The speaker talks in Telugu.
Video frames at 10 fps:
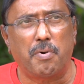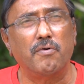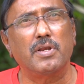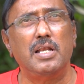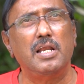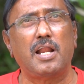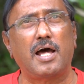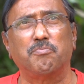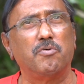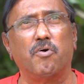పవన్ కళ్యాణ్
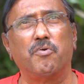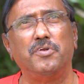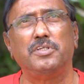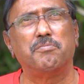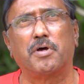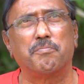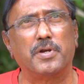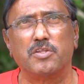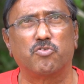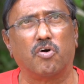ఆత్మగౌరవం నుంచి మనం
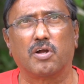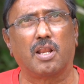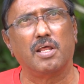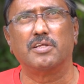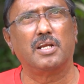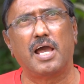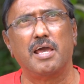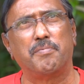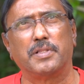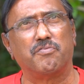పట్టించుకోకర్లేదు ఎందుకంటే
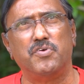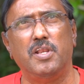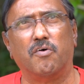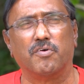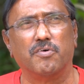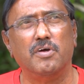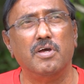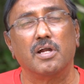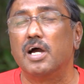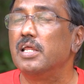ఆయన పెద్ద ఫీల్ అవడు
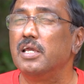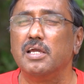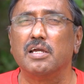కానీ